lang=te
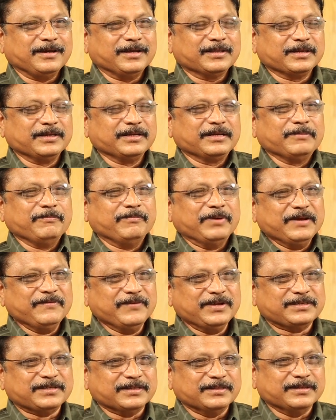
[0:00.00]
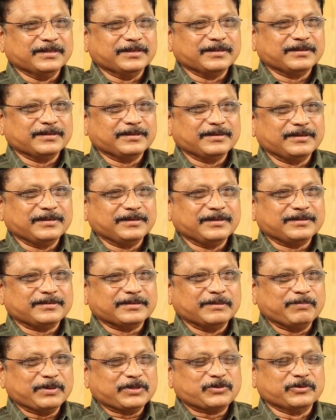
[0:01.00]
అతనికి భయం వేసింది
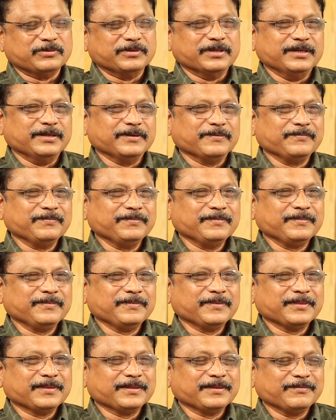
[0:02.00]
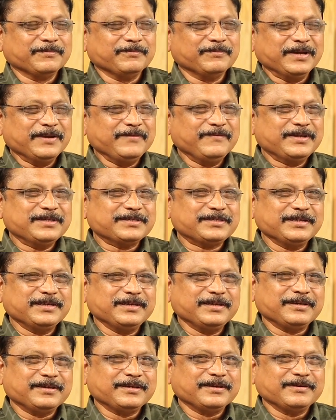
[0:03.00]
చంపేస్తుందని భయం వేసి
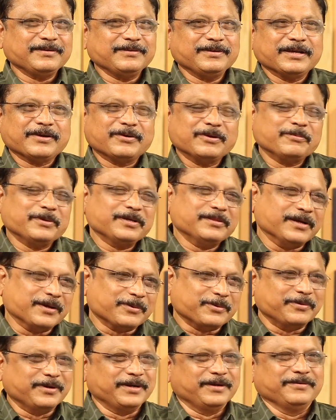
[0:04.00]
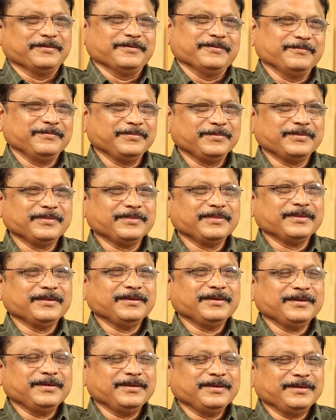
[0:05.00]
ఎక్కడ పోయి దాక్కున్నాడు
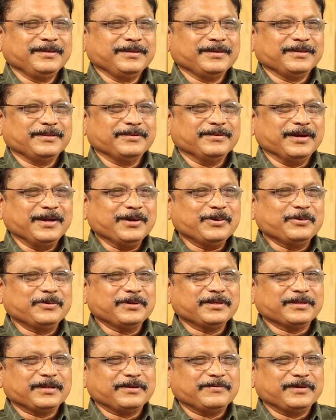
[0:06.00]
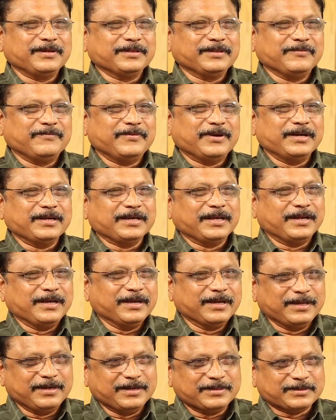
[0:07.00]
ఓకే దాక్కున్న తర్వాత వాడిని
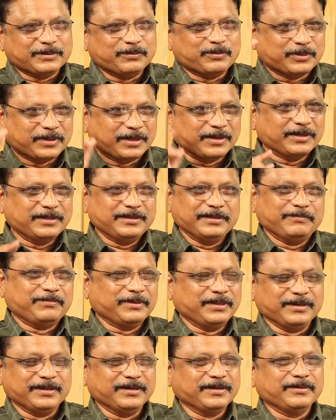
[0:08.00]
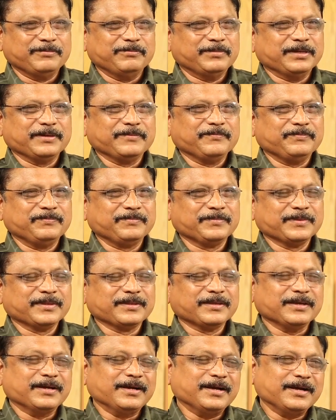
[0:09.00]
ఎలాగైనా చంపుతానని చెప్పింది గంగమ్మ
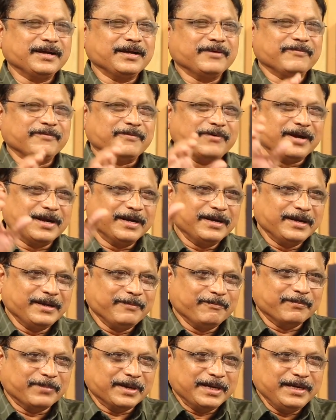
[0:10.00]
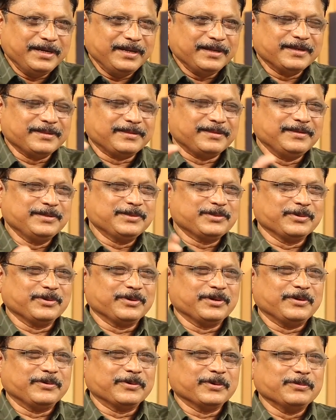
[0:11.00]
వాణ్ణి బయటికి
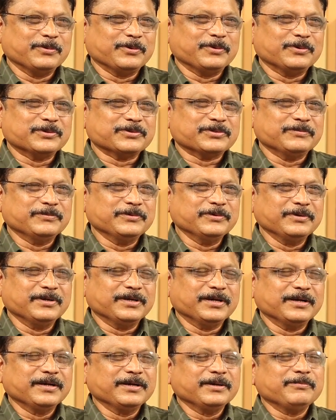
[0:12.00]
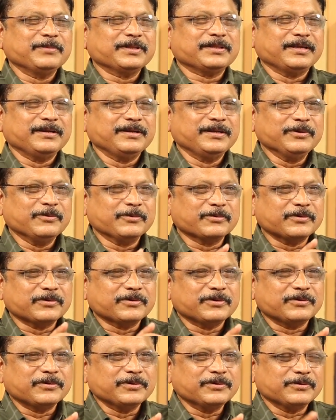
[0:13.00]
తీసుకురావడం కోసము గంగమ్మ తల్లి
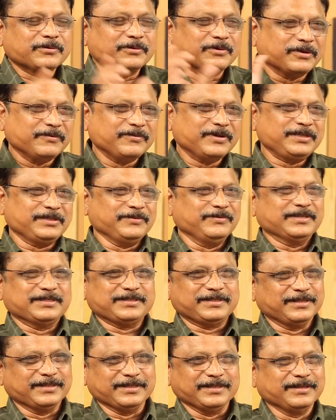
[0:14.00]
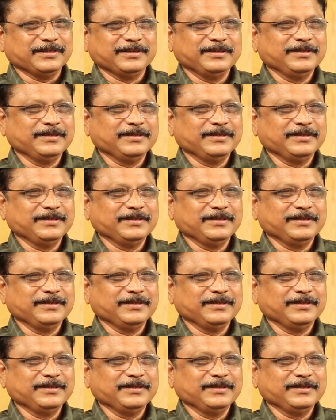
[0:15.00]
ఒక్కొక్క రోజు ఒక్కొక్క వేషం వేస్తుంది